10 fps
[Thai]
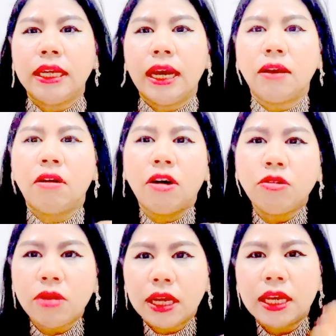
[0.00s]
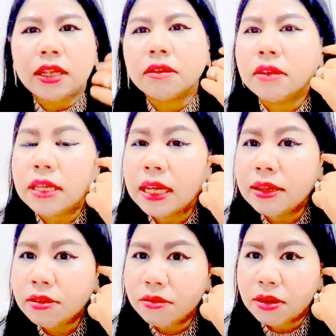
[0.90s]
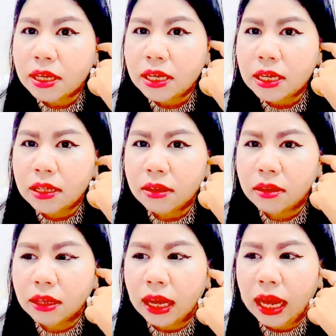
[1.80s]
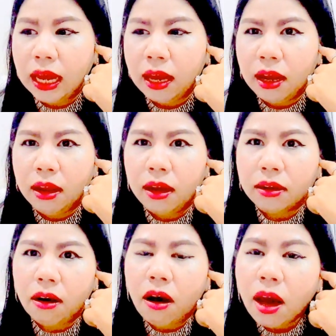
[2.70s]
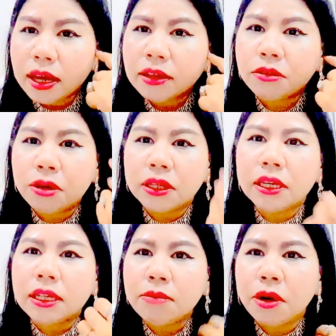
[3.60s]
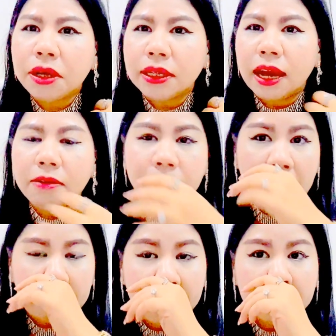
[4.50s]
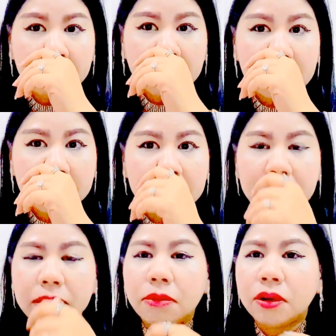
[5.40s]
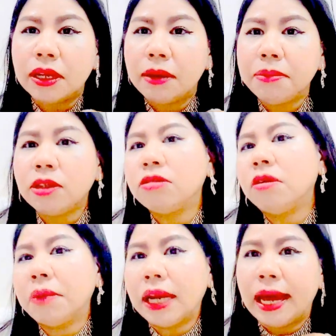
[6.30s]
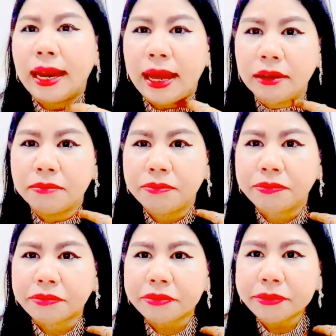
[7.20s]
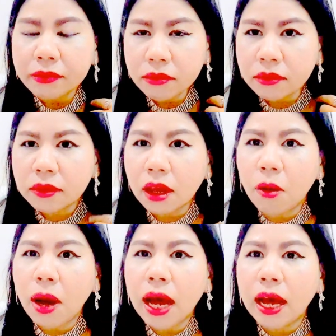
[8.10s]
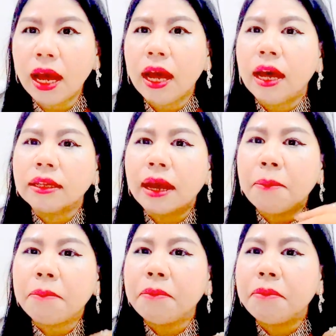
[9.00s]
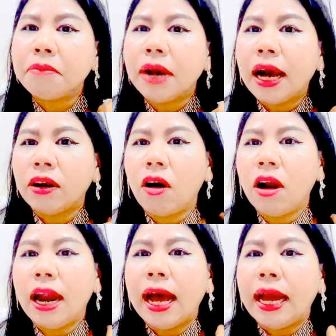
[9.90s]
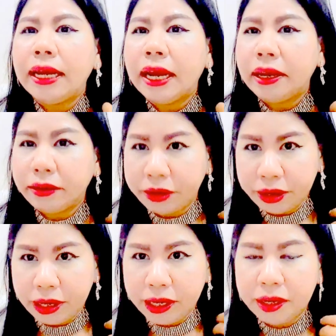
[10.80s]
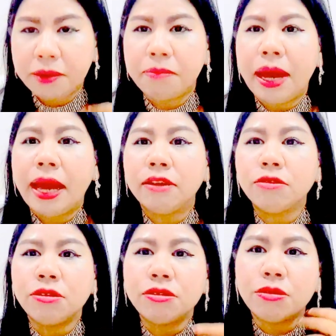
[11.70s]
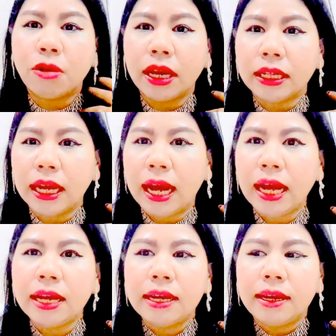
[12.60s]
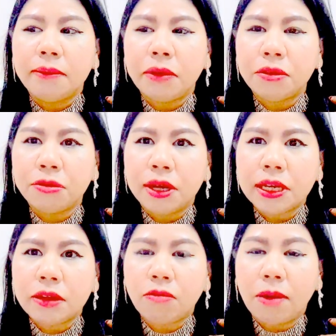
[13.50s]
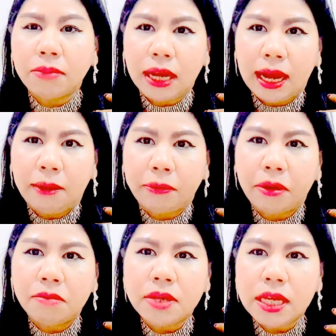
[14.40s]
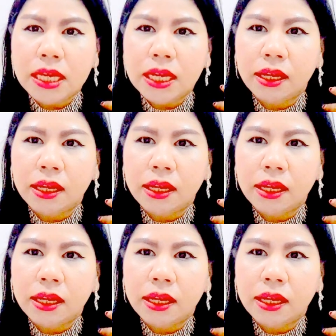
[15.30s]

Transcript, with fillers: นะคะก็ธุรกิจนีน่าจิวเวลรี่นะคะแล้วก็อีกตัวหนึ่งที่หมอนีน่าฝากเป็นธุรกิจที่หมอนีน่าเปิดตัวมานานแล้วแต่ว่าทำผ่านออนไลน์นะคะก็แบรนด์สวยๆนะคะ เป็นธุรกิจความงามก็มี